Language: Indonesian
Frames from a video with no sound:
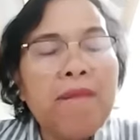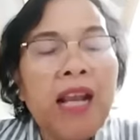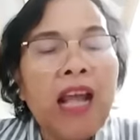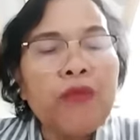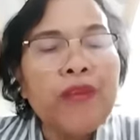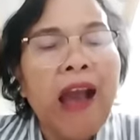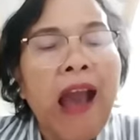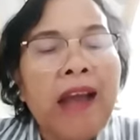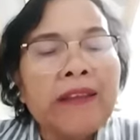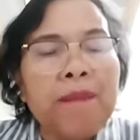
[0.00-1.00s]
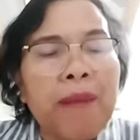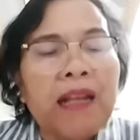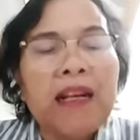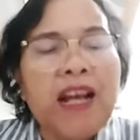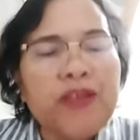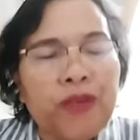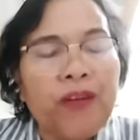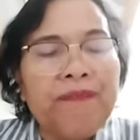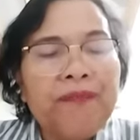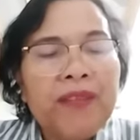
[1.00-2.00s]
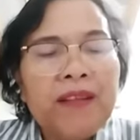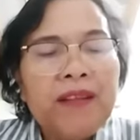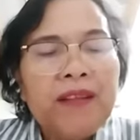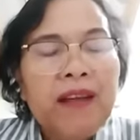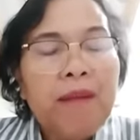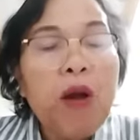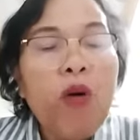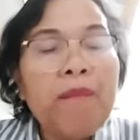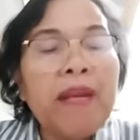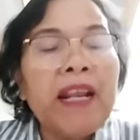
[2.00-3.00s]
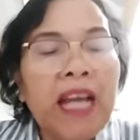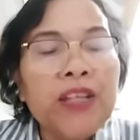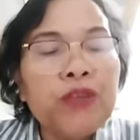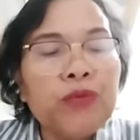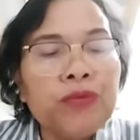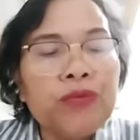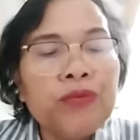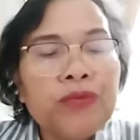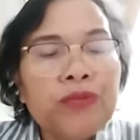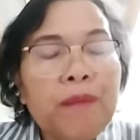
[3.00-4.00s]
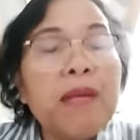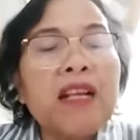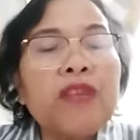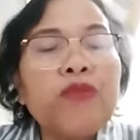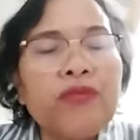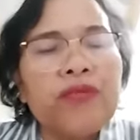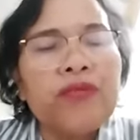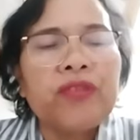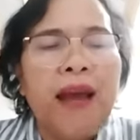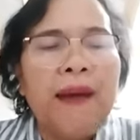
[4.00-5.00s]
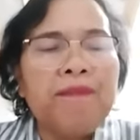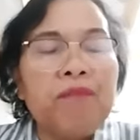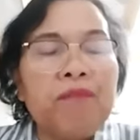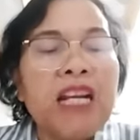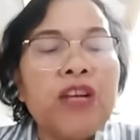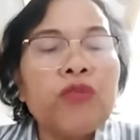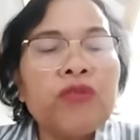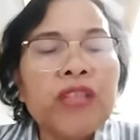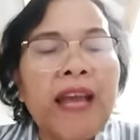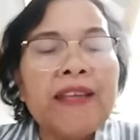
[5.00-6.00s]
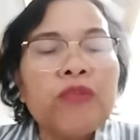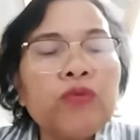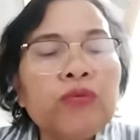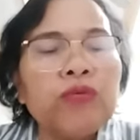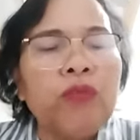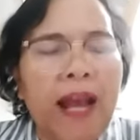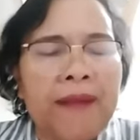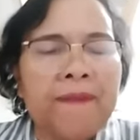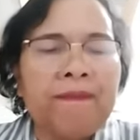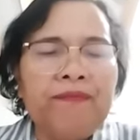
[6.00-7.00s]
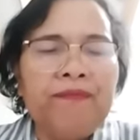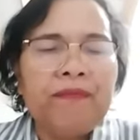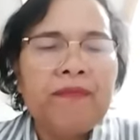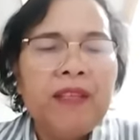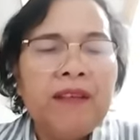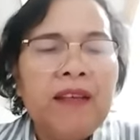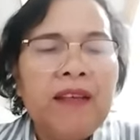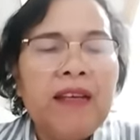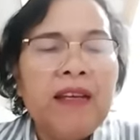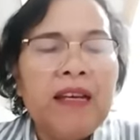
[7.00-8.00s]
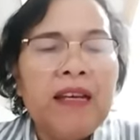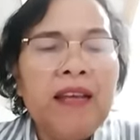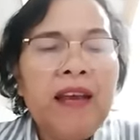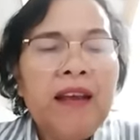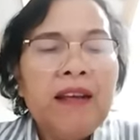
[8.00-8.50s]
melalui hati para rasul bahwa mereka itu berdusta mendustai Tuhan ya